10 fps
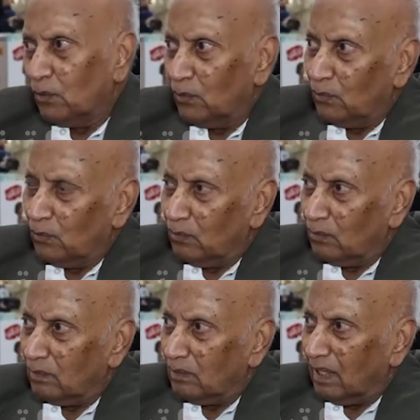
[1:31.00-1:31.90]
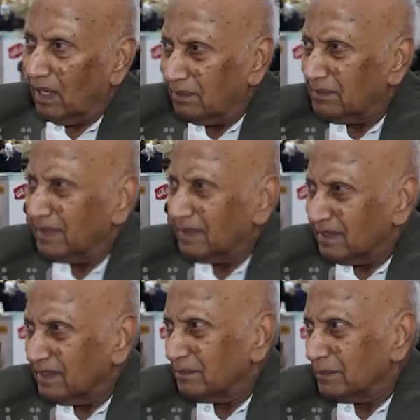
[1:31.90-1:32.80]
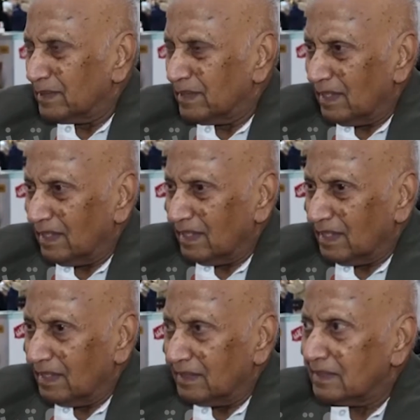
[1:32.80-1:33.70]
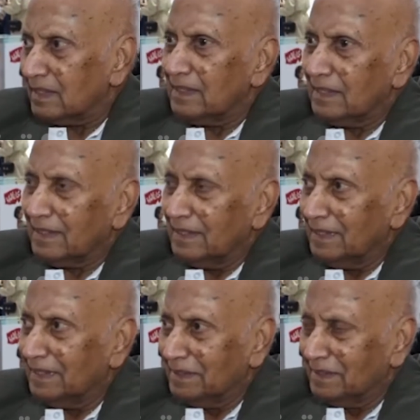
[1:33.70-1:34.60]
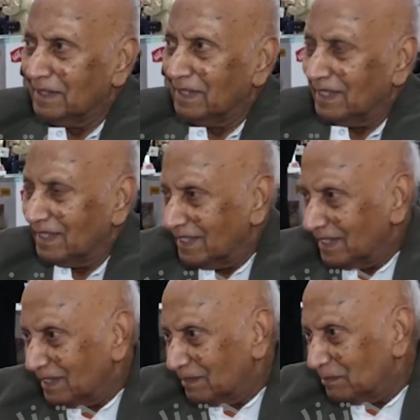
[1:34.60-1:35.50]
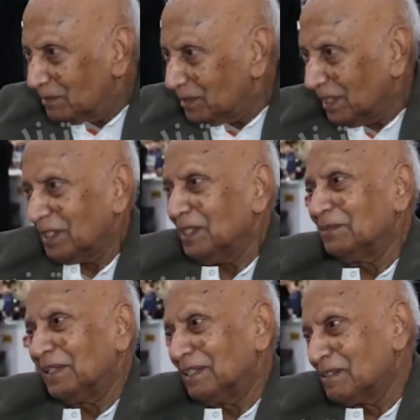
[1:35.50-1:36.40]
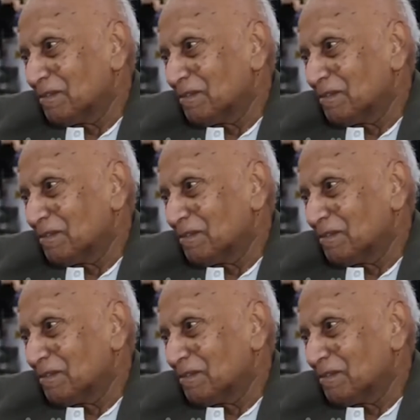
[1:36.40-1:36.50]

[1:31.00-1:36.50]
وهاي بس اللي كان صديقي آه، شعراوي